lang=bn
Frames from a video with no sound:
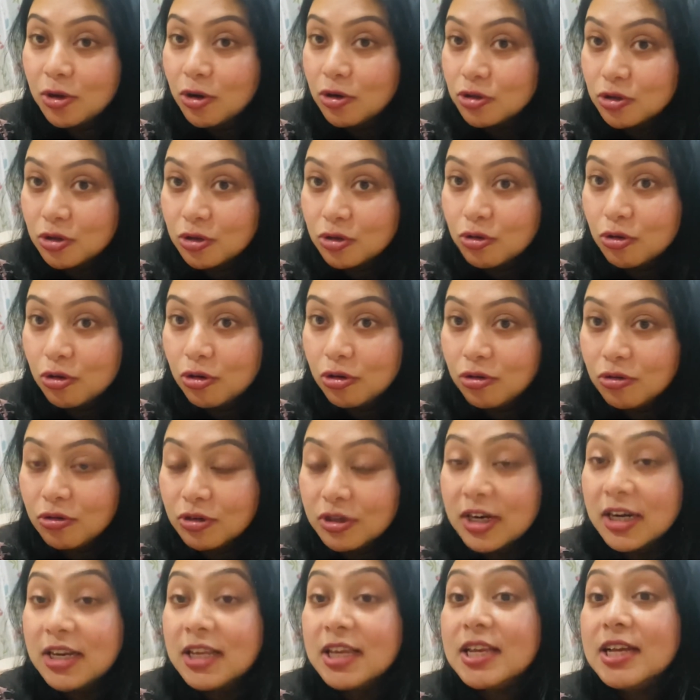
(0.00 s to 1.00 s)
ধর্ষণ করলো
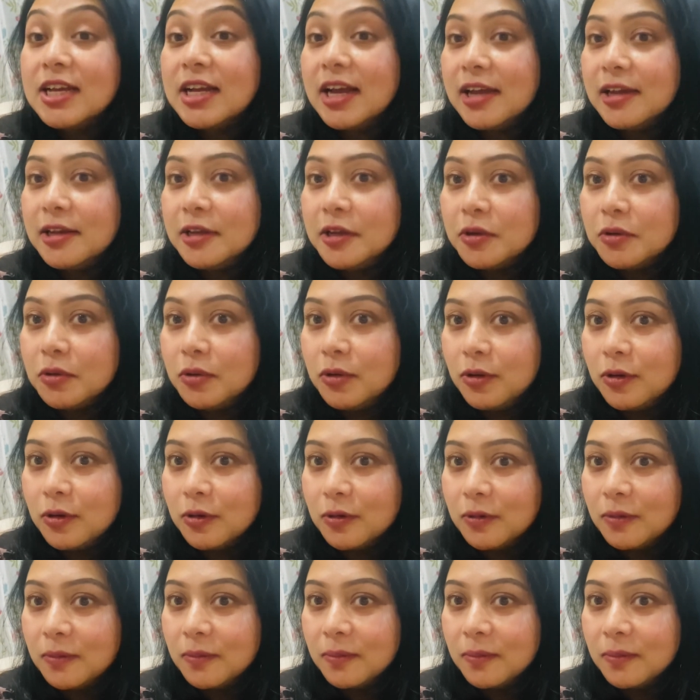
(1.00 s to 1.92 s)
ওটার কি কাহিনী হইলো